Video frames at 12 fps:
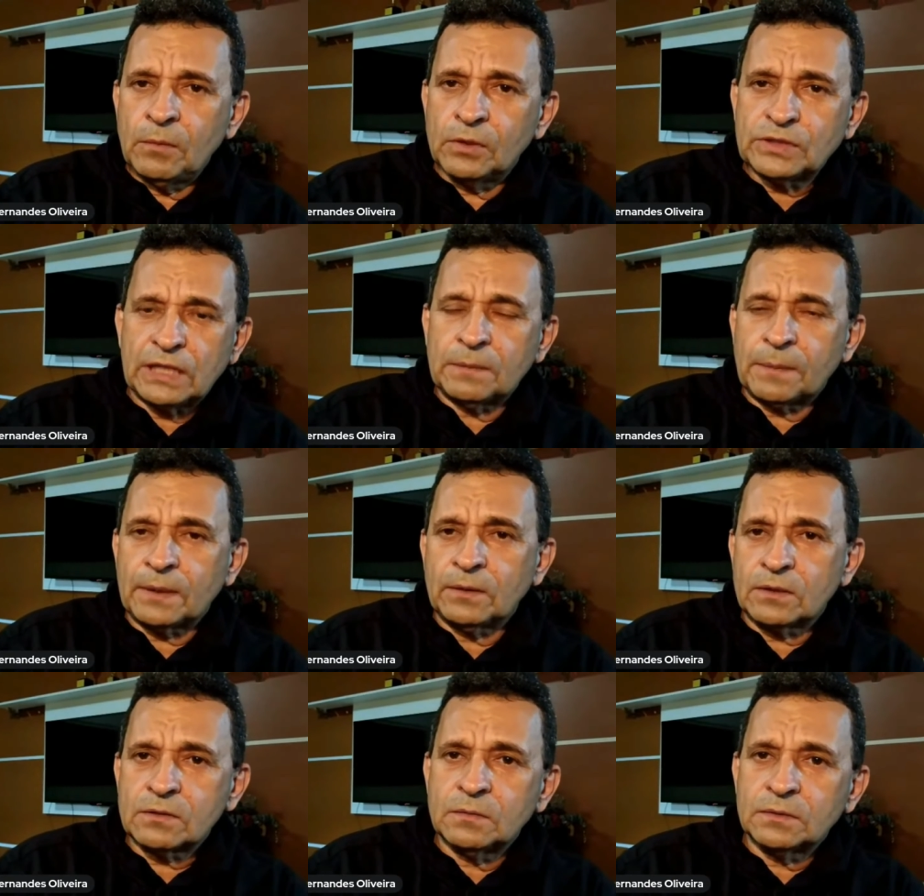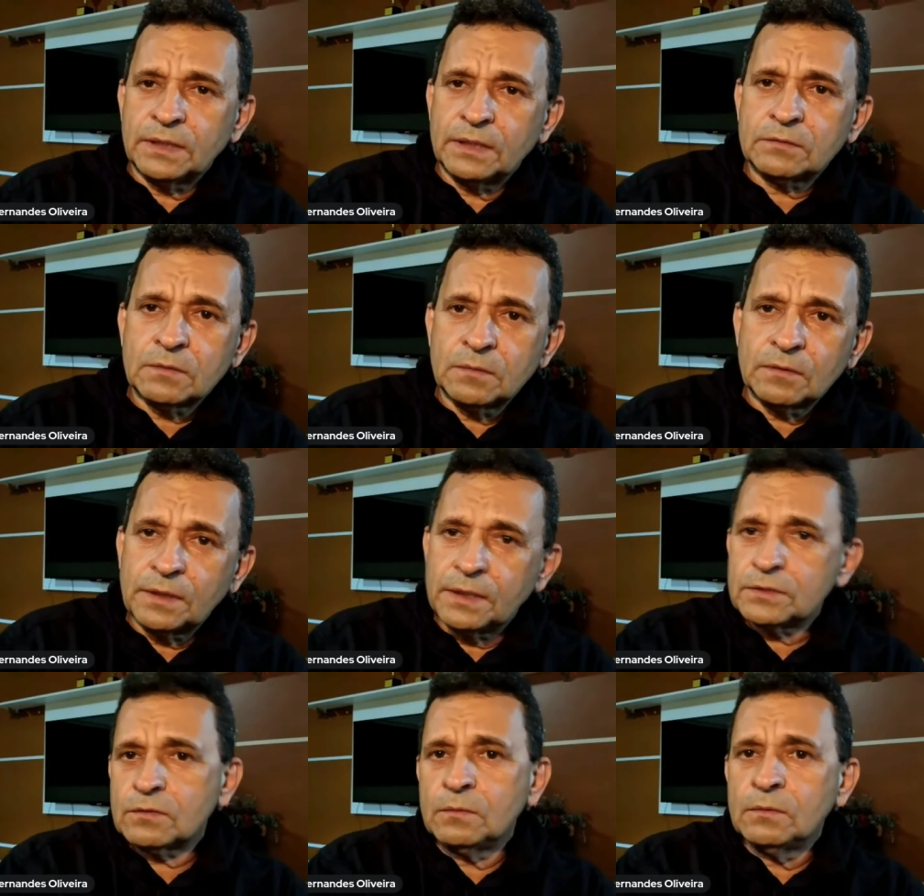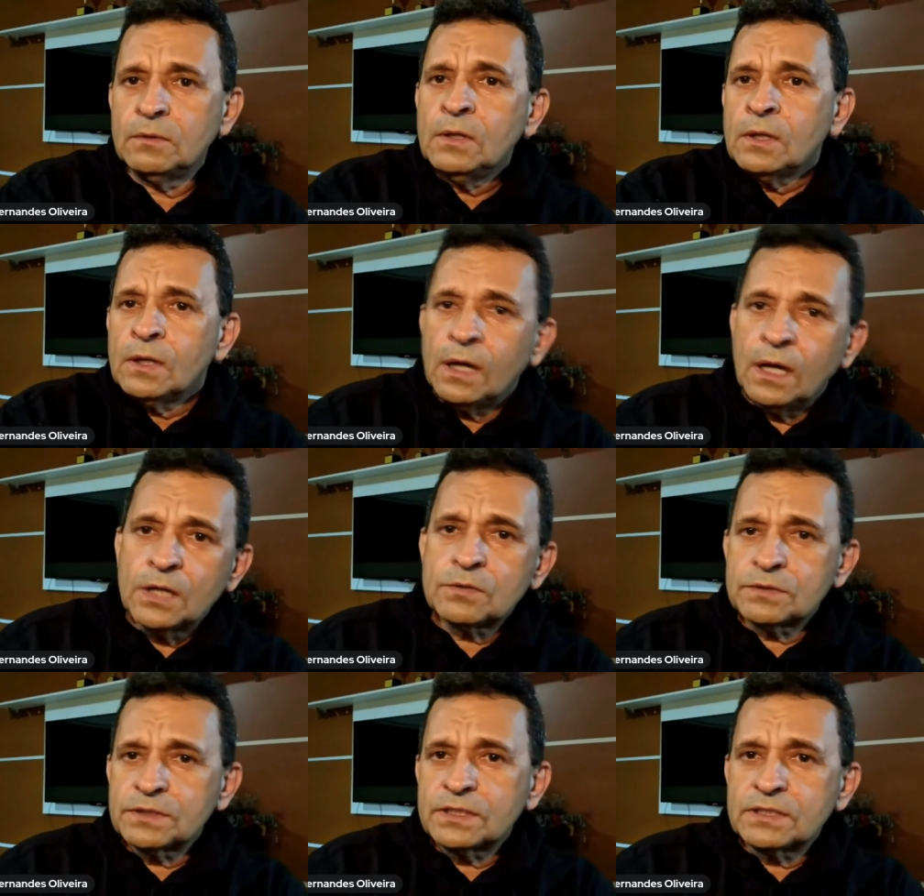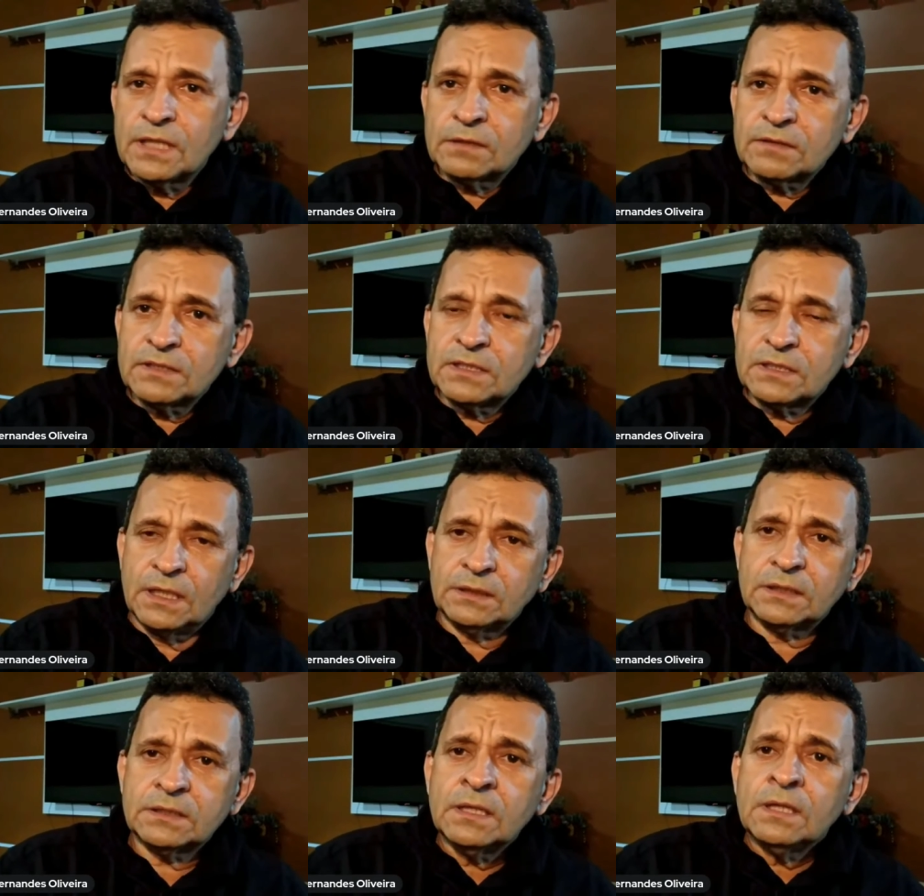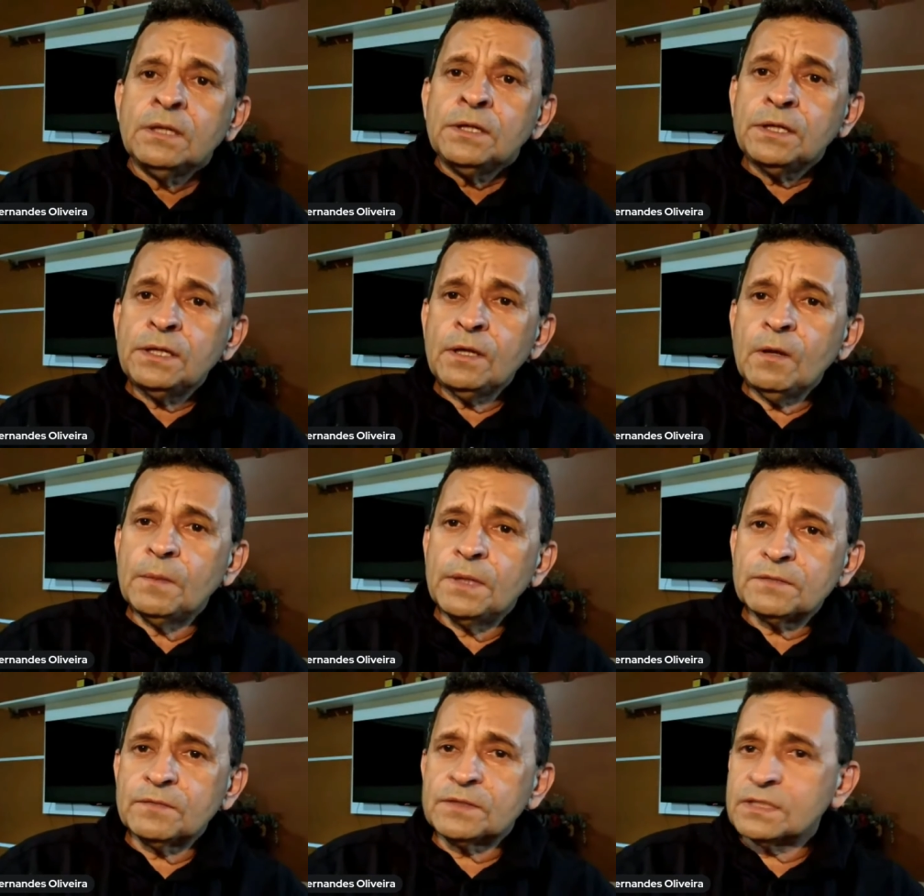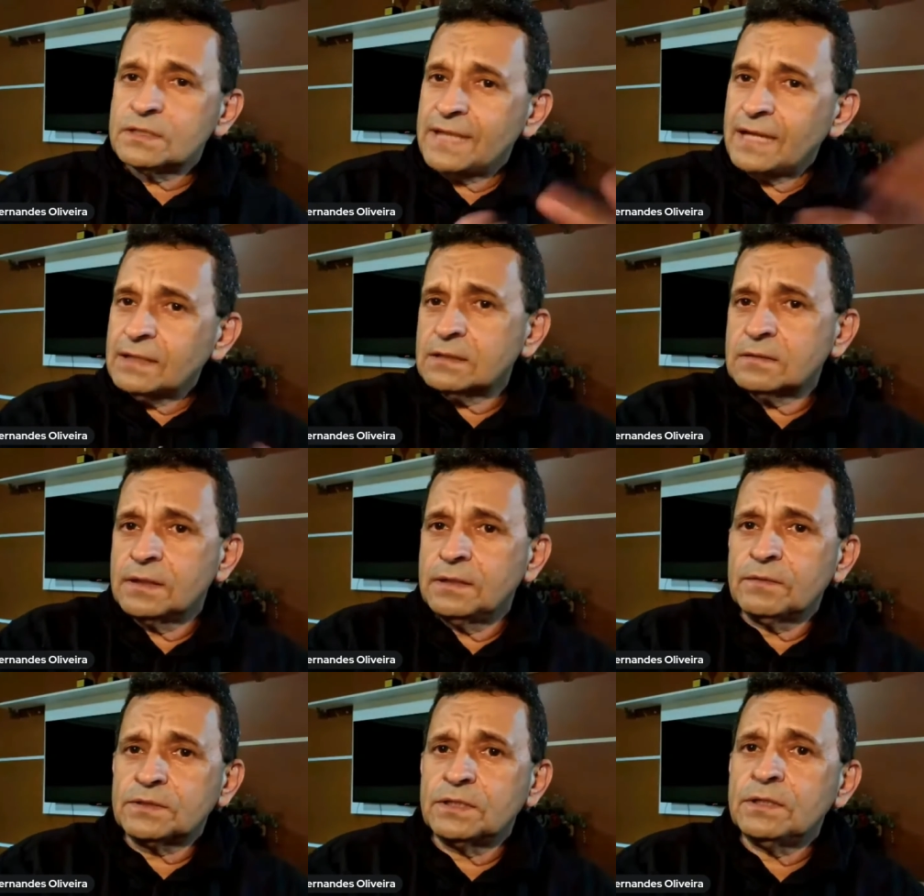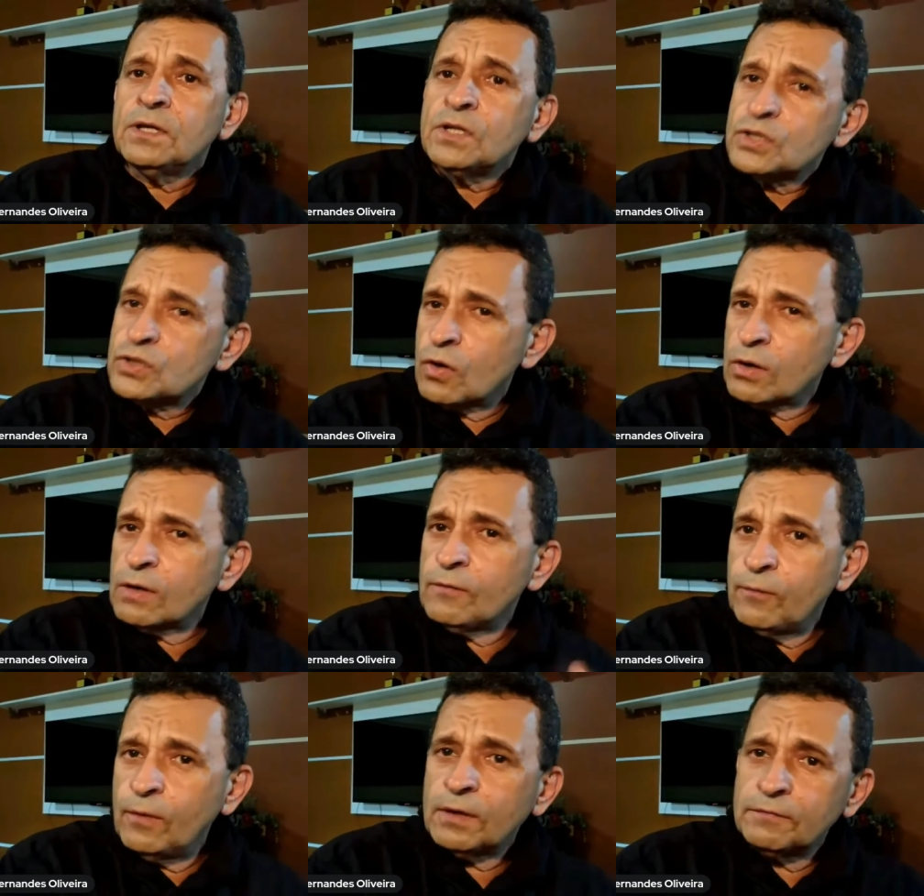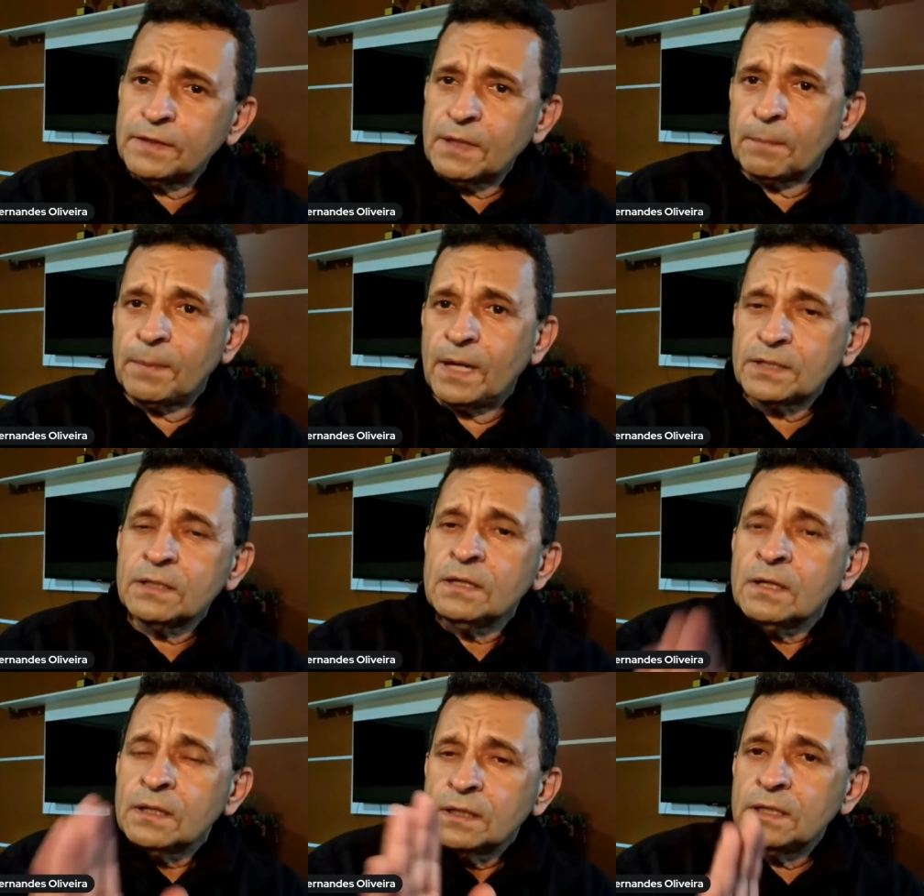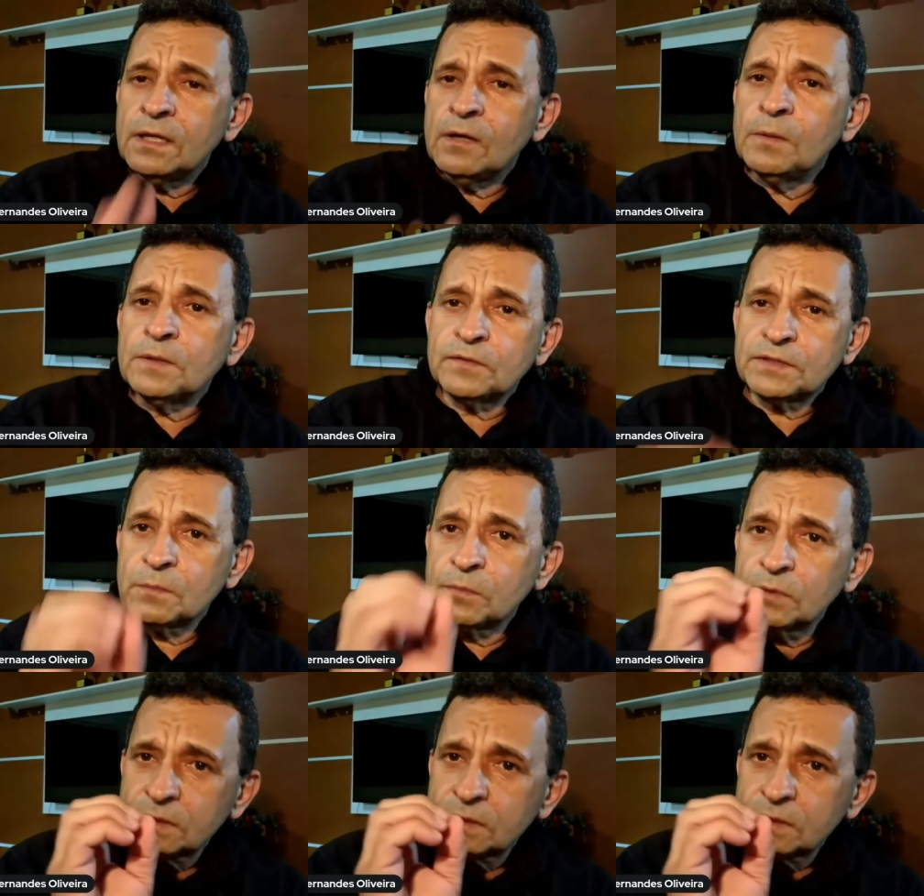mostrada para nós como Deus, como Cristo, como anjos e santos e santas, e realmente você sai disso aí, você joga fora, vira a página, e realmente você